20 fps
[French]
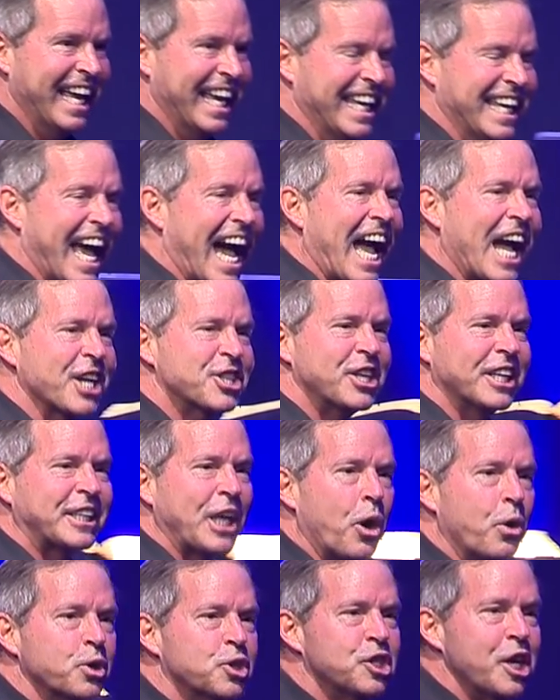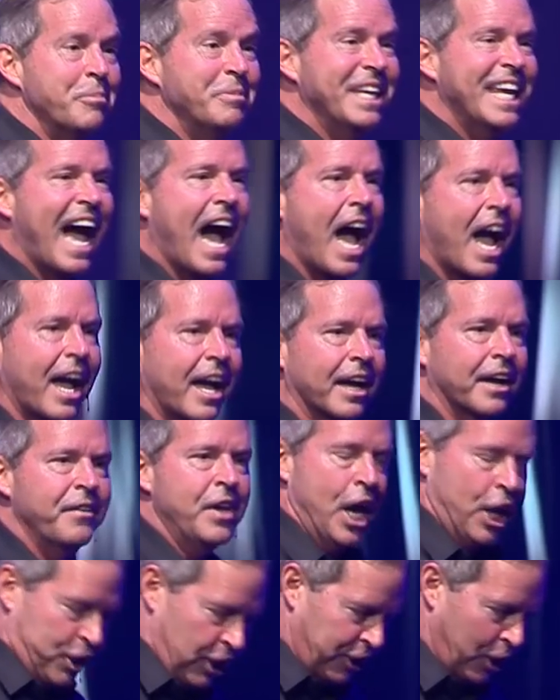Hier, j'étais au gym. Hier,
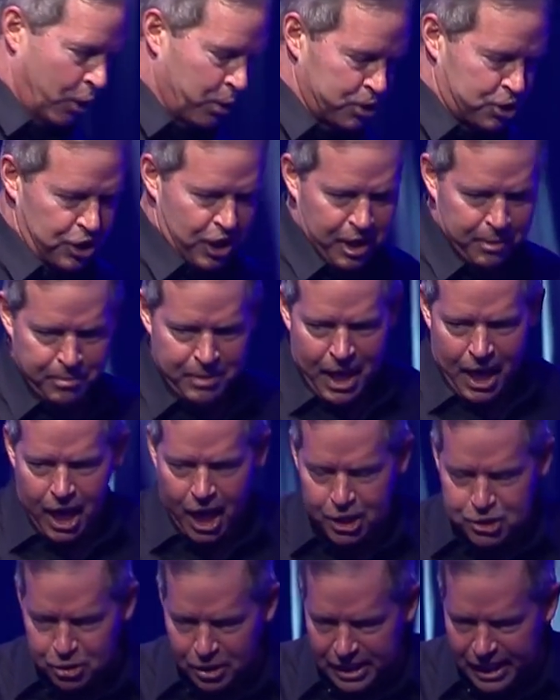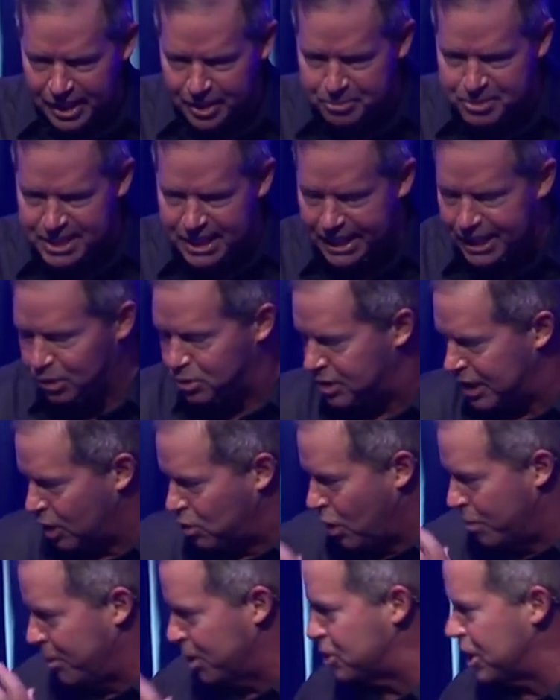j'étais au gym euh, sur l'elliptique et tu à
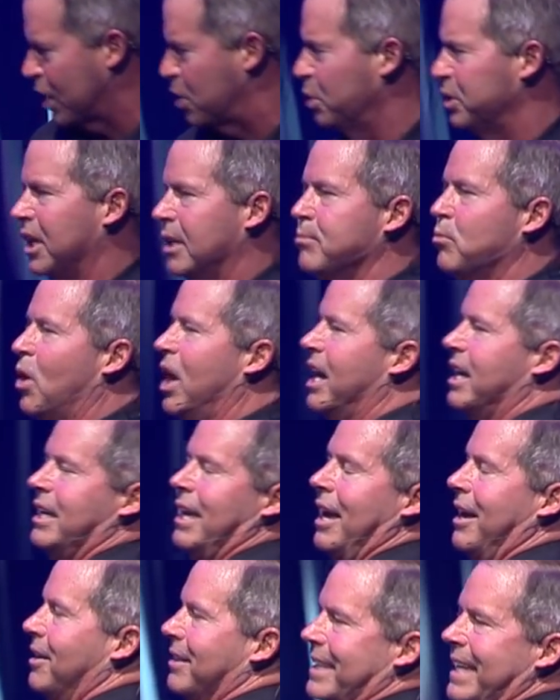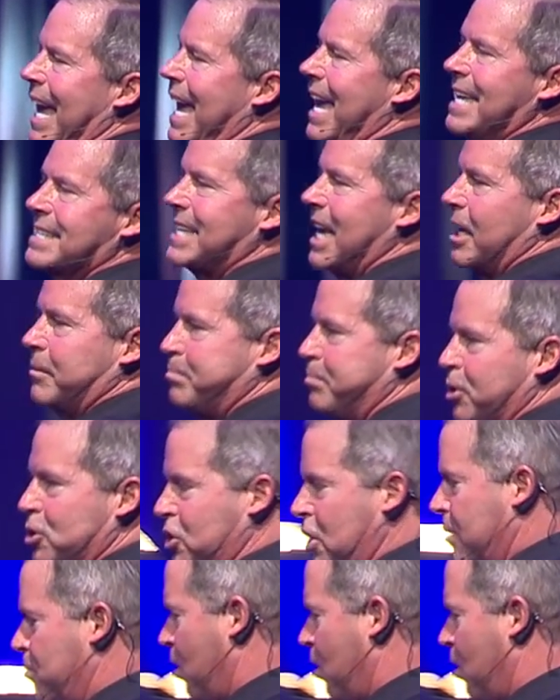quoi monsieur à côté de moi, 15 euh, ans de plus que